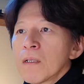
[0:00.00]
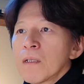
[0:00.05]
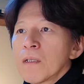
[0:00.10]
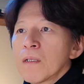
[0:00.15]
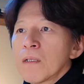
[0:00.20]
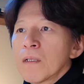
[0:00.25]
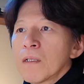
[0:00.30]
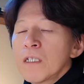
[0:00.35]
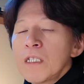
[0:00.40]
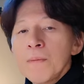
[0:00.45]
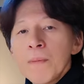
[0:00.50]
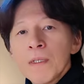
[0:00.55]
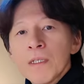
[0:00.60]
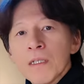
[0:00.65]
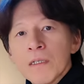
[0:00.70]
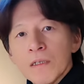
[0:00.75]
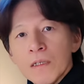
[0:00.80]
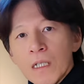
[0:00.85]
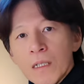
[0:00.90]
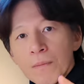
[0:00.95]
えー、今
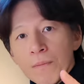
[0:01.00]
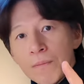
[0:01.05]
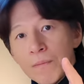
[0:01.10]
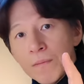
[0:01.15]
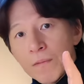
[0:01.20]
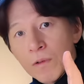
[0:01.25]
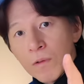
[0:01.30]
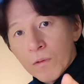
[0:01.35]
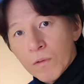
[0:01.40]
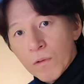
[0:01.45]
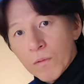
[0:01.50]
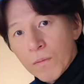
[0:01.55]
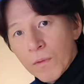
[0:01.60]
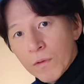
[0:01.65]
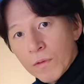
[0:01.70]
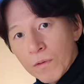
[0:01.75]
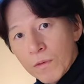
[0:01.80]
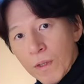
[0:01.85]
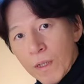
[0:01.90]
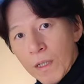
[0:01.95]
ですねこの
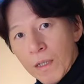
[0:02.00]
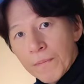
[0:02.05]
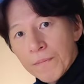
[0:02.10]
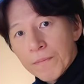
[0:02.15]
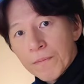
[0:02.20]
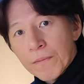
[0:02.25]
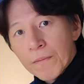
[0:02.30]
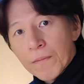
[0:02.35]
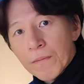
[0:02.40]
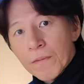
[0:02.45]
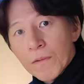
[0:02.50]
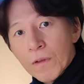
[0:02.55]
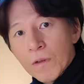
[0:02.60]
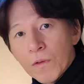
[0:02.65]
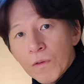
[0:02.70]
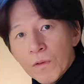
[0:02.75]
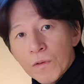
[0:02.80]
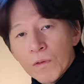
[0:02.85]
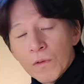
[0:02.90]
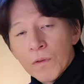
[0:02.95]
僕は
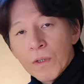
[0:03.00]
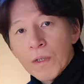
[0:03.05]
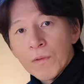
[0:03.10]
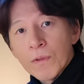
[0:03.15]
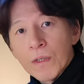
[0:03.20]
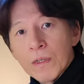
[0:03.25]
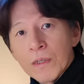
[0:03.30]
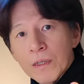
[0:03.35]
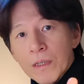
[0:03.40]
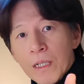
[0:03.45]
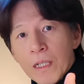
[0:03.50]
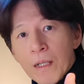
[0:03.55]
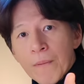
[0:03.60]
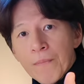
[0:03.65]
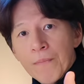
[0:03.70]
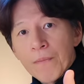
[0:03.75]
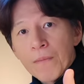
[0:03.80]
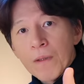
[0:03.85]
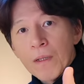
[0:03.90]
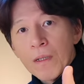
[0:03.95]
この動画をですね、
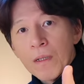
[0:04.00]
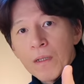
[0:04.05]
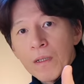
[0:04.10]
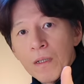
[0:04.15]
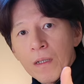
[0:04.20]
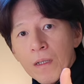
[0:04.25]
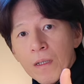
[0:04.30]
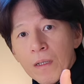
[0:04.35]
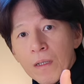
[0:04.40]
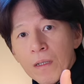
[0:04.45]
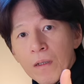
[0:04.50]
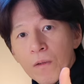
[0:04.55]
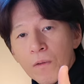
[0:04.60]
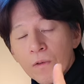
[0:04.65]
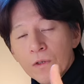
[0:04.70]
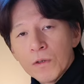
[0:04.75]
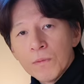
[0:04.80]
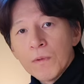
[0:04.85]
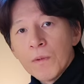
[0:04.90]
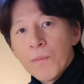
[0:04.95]

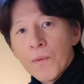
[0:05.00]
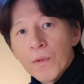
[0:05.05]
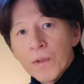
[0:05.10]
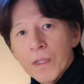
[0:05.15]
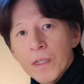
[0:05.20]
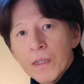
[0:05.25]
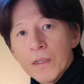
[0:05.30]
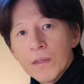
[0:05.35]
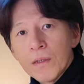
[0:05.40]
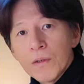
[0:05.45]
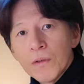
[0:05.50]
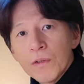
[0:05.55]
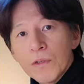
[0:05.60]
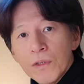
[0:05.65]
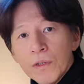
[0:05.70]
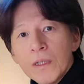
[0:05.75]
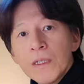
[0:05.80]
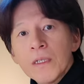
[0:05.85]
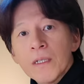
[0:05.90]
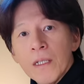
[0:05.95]
えー、オズモポケット
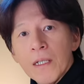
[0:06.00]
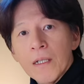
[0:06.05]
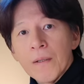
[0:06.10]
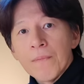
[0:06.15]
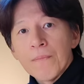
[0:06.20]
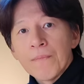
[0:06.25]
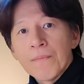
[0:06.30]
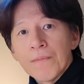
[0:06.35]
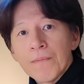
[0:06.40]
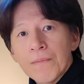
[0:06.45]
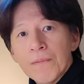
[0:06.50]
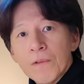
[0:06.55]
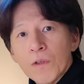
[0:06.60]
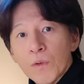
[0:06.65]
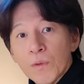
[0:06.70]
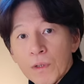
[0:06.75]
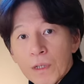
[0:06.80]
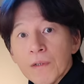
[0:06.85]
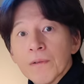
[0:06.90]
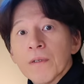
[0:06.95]
3で
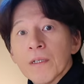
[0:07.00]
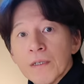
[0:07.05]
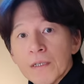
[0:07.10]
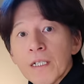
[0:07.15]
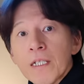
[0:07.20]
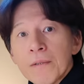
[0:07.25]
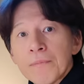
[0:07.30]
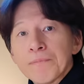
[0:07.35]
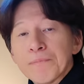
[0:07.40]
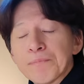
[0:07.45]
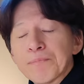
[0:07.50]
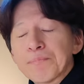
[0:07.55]
撮ってるんですね